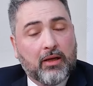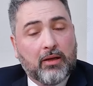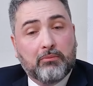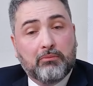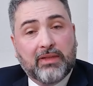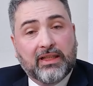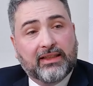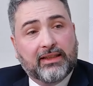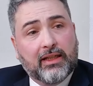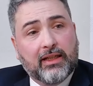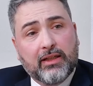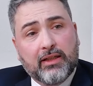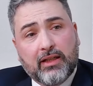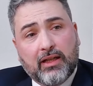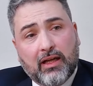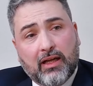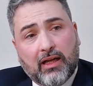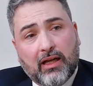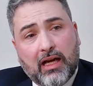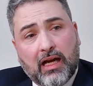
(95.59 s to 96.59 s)

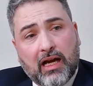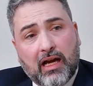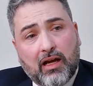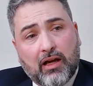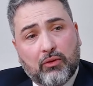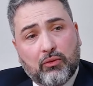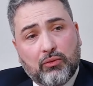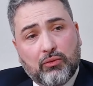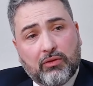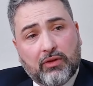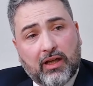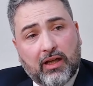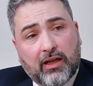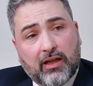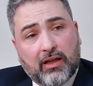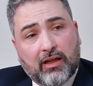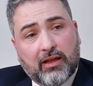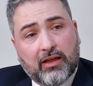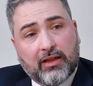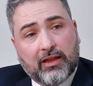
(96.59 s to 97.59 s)
Manteglia ha
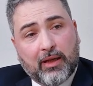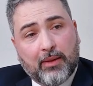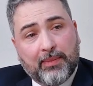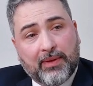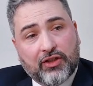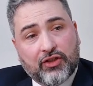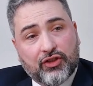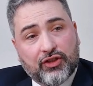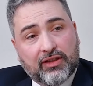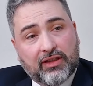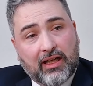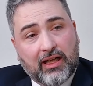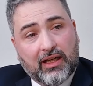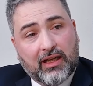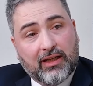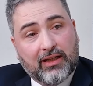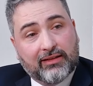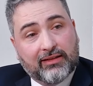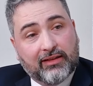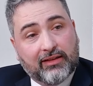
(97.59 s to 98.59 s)
una capacità